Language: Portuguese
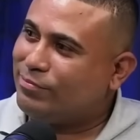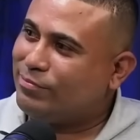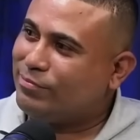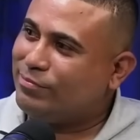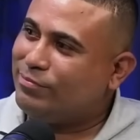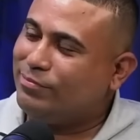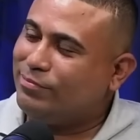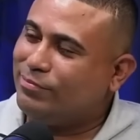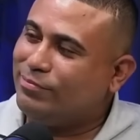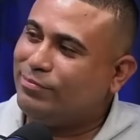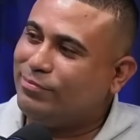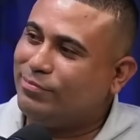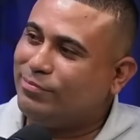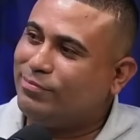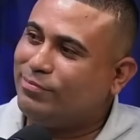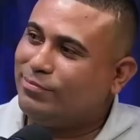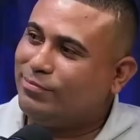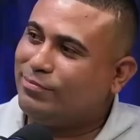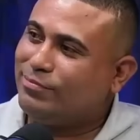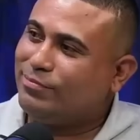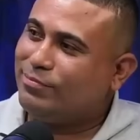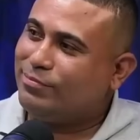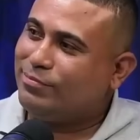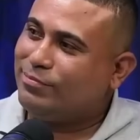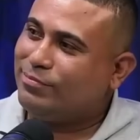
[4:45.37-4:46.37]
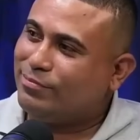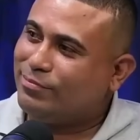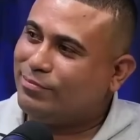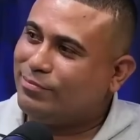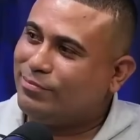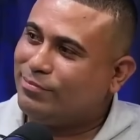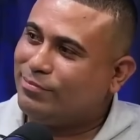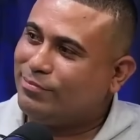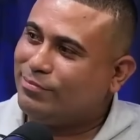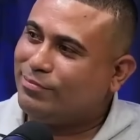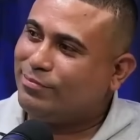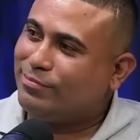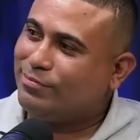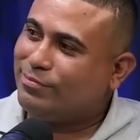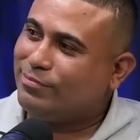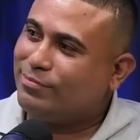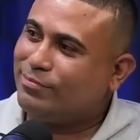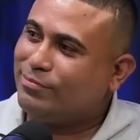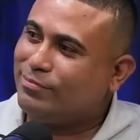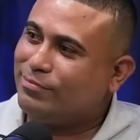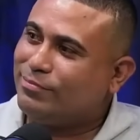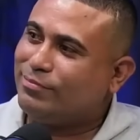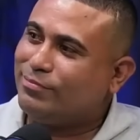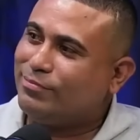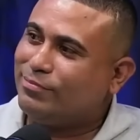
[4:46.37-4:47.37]
Uhum. Tem, porra,
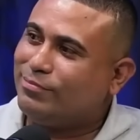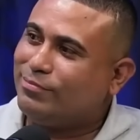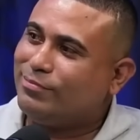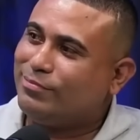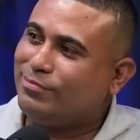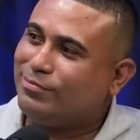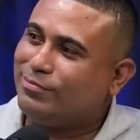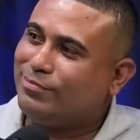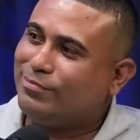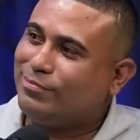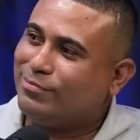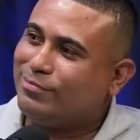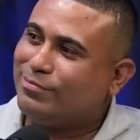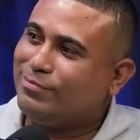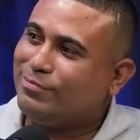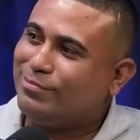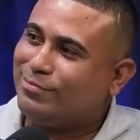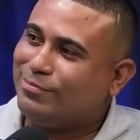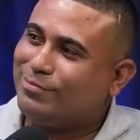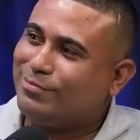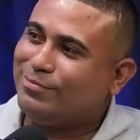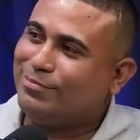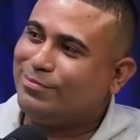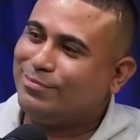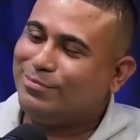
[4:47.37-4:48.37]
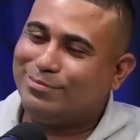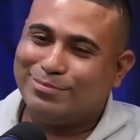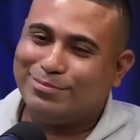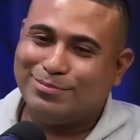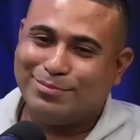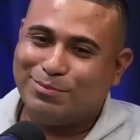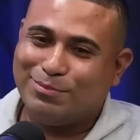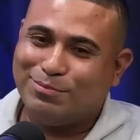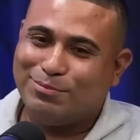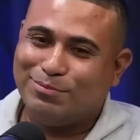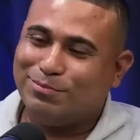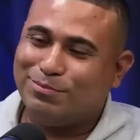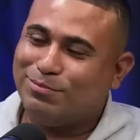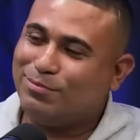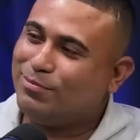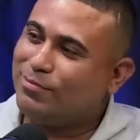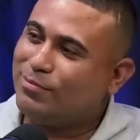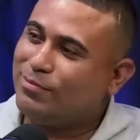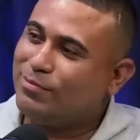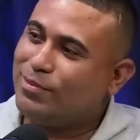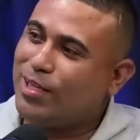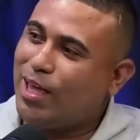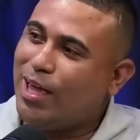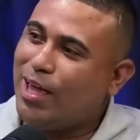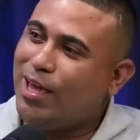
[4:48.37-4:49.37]
tem o que mais ainda? Tem ponto
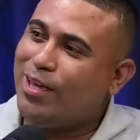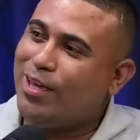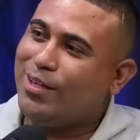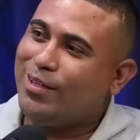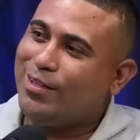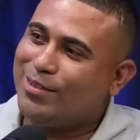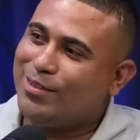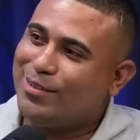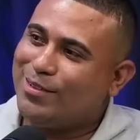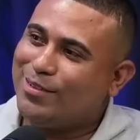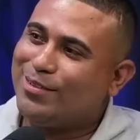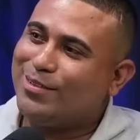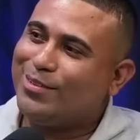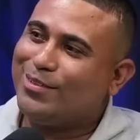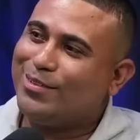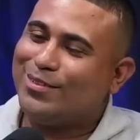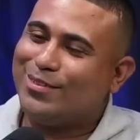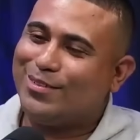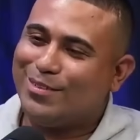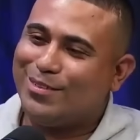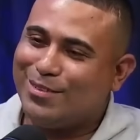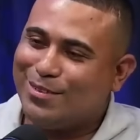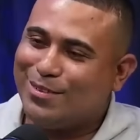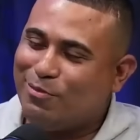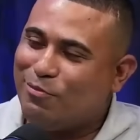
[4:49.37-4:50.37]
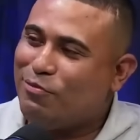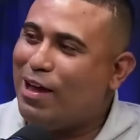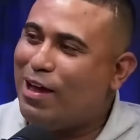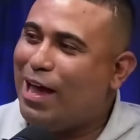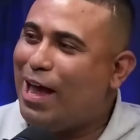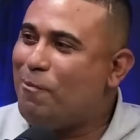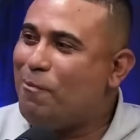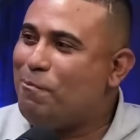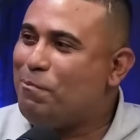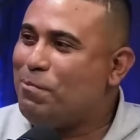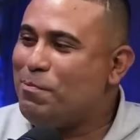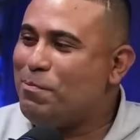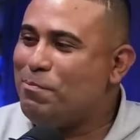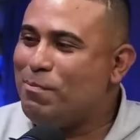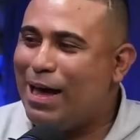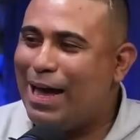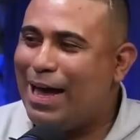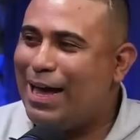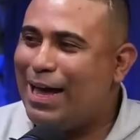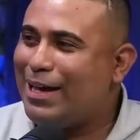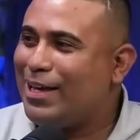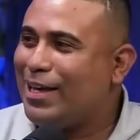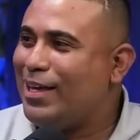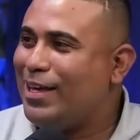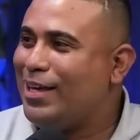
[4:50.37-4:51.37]
30, ponto é. 50. FAP,
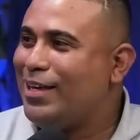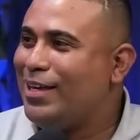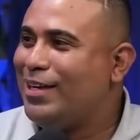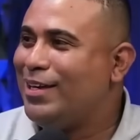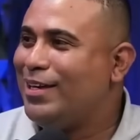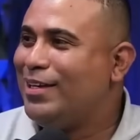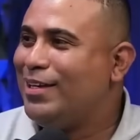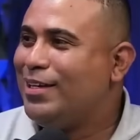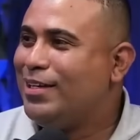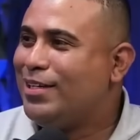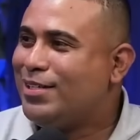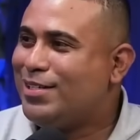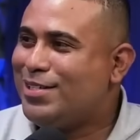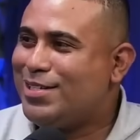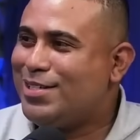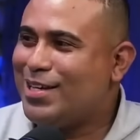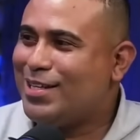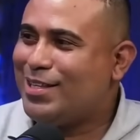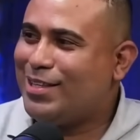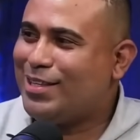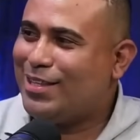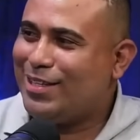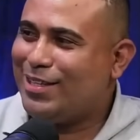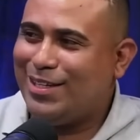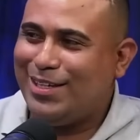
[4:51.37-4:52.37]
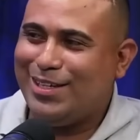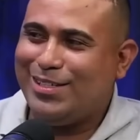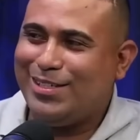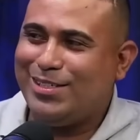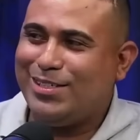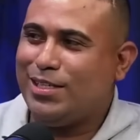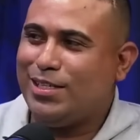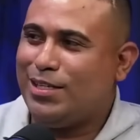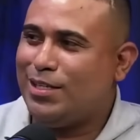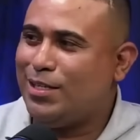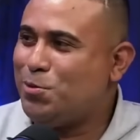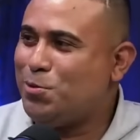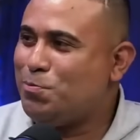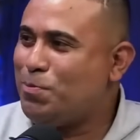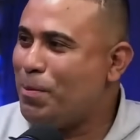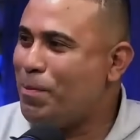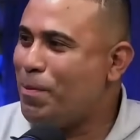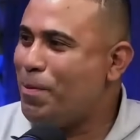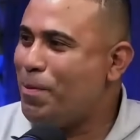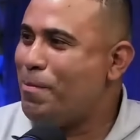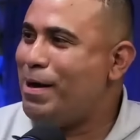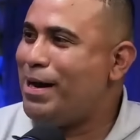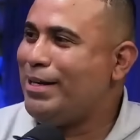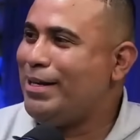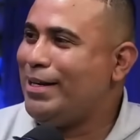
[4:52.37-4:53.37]
MAG, porra. G3, G3
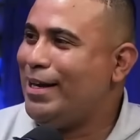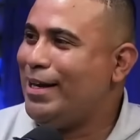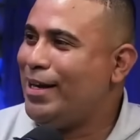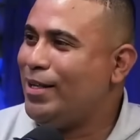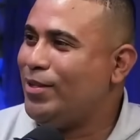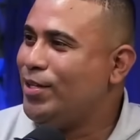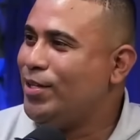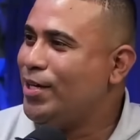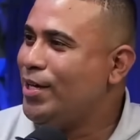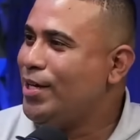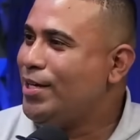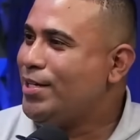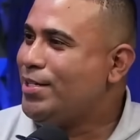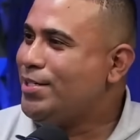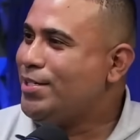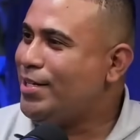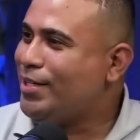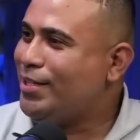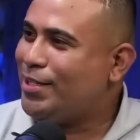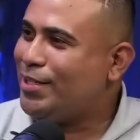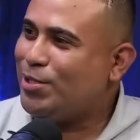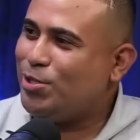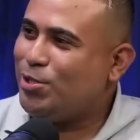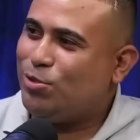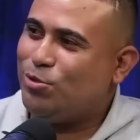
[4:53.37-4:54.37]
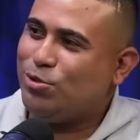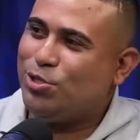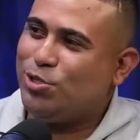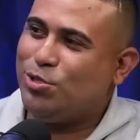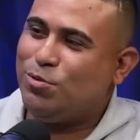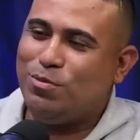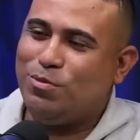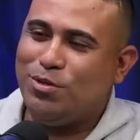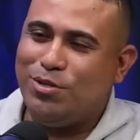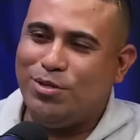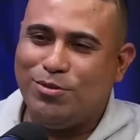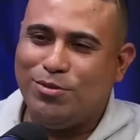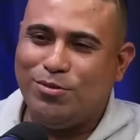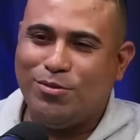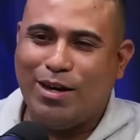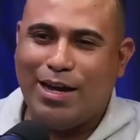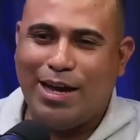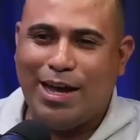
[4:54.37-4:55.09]
Papo Amarelo, G3 2000.